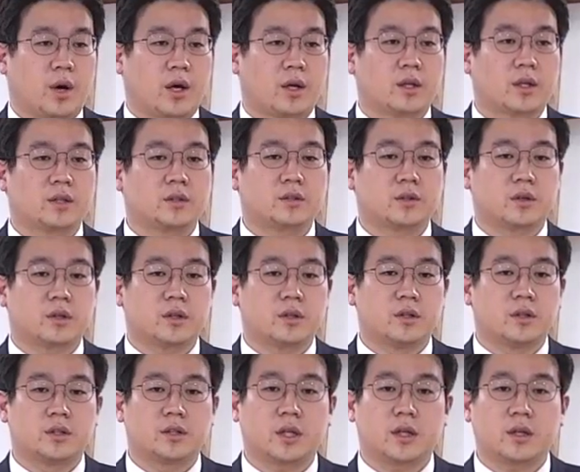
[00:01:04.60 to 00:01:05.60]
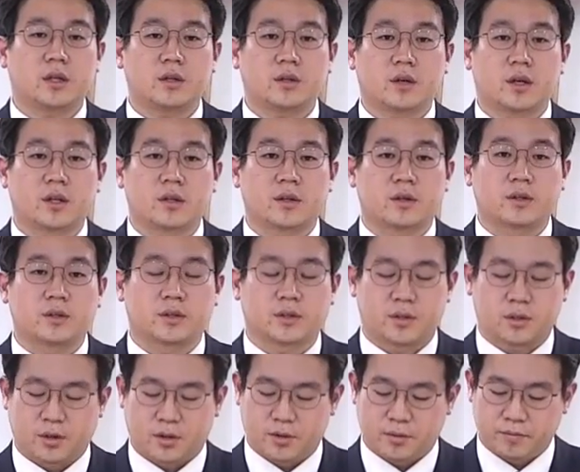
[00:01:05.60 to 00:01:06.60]
관계성이 늘 생기더라는
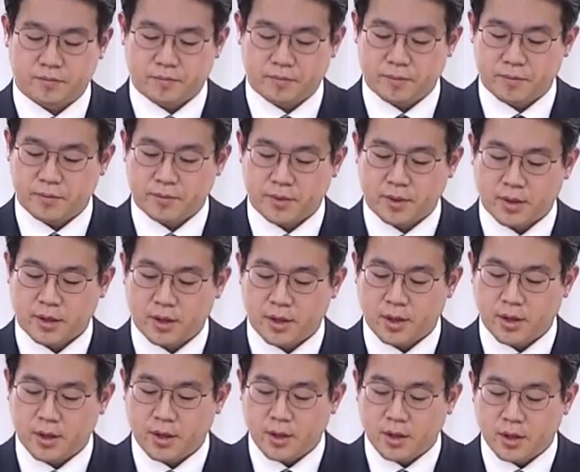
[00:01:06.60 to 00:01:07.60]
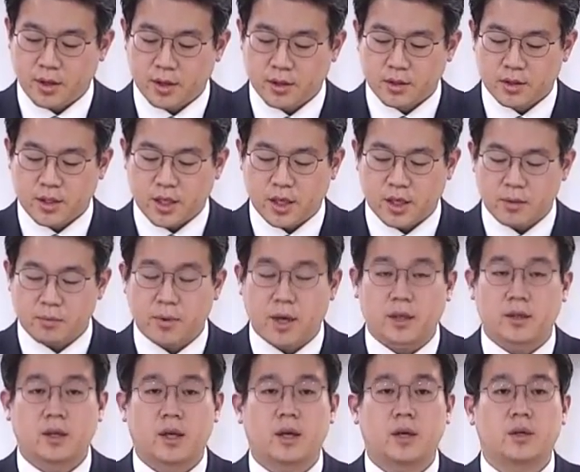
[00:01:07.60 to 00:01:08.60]
것이죠. 세리
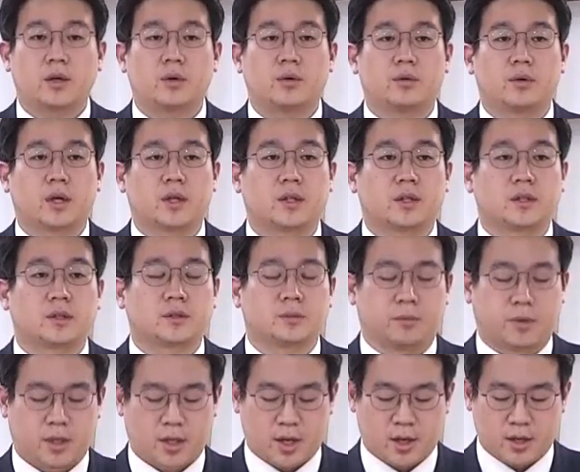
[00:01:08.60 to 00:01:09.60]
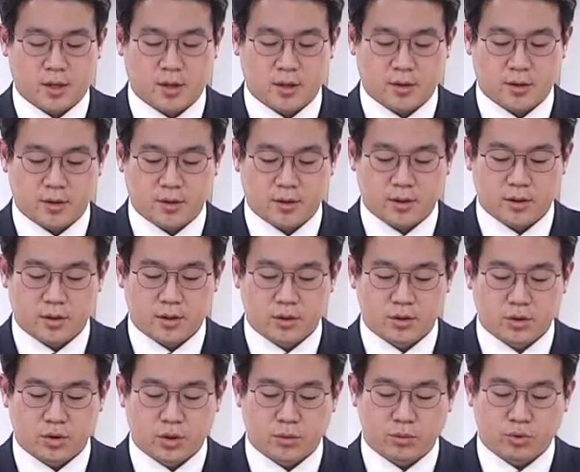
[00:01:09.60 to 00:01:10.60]
마태의 경우가 그랬습니다.
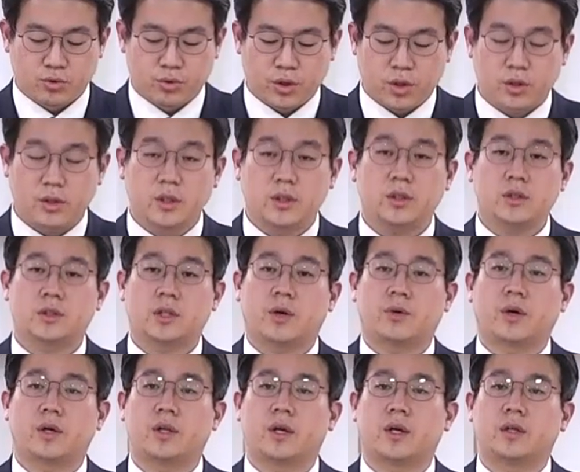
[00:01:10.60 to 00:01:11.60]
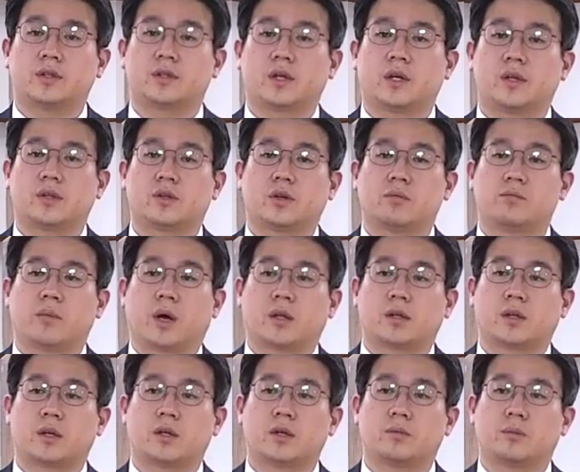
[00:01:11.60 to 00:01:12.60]
주님은 우연히 세관에 앉아 있던
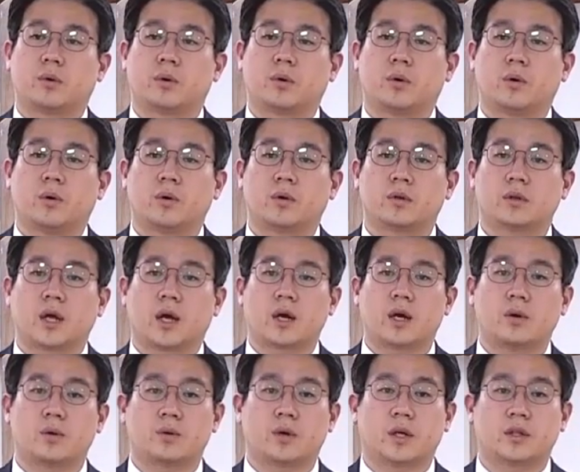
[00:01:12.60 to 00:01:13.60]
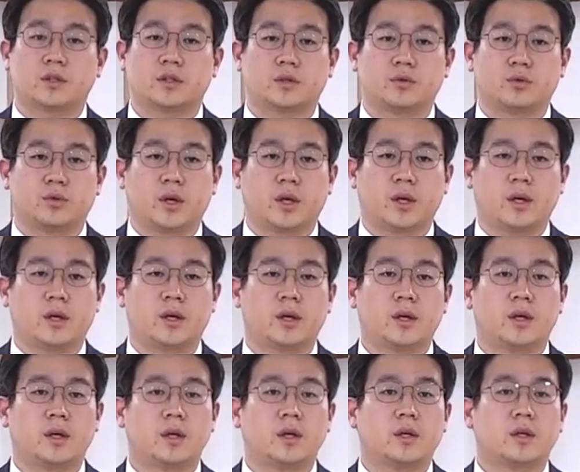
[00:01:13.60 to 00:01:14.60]
마태를 보고 따라오라 하신 후에
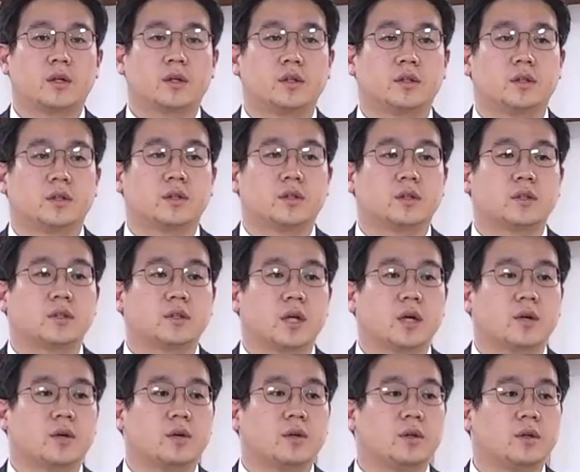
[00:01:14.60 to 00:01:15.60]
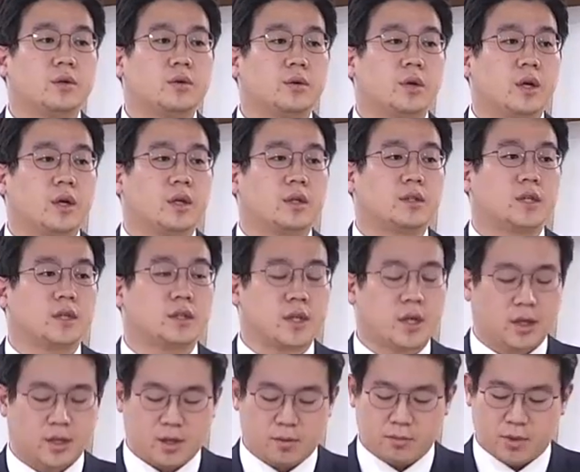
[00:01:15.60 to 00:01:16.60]
그는 그 사건 이후에
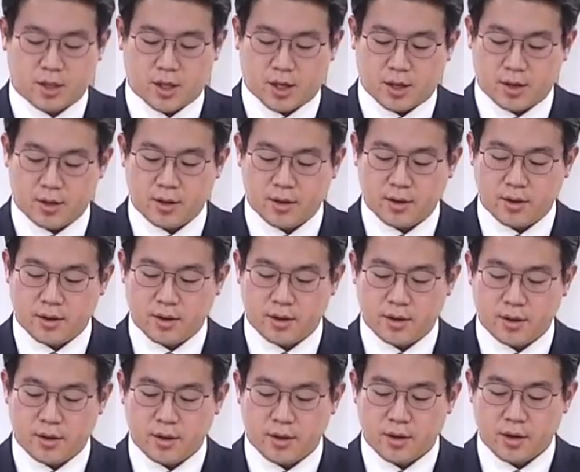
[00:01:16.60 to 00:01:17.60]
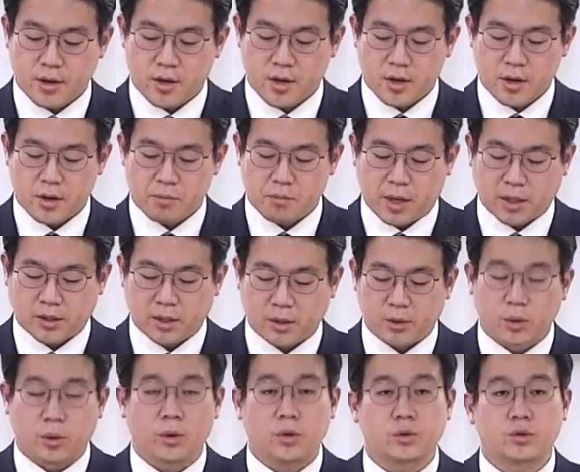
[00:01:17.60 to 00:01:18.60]
제자가 됩니다.
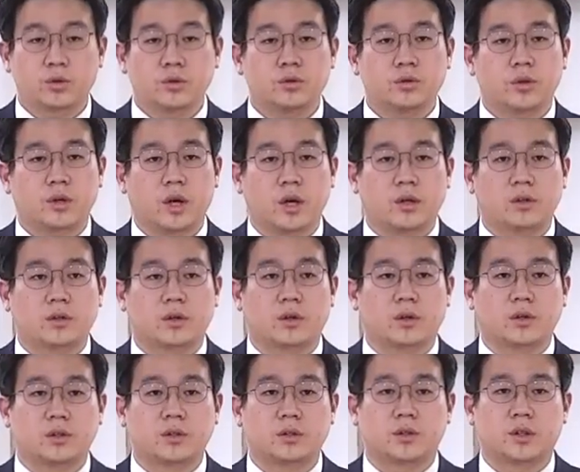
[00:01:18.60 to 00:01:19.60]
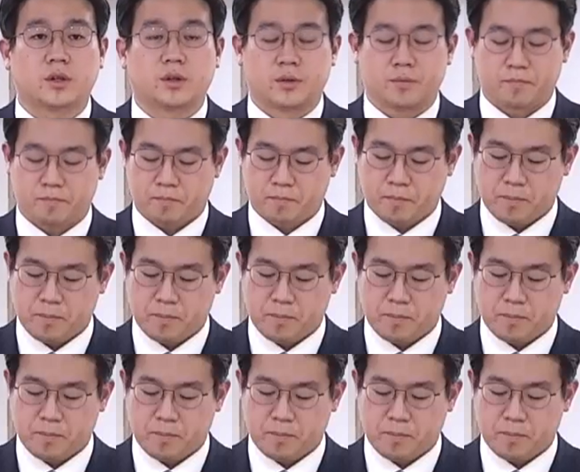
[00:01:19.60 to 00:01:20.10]
마태도 순응하였던 것이죠.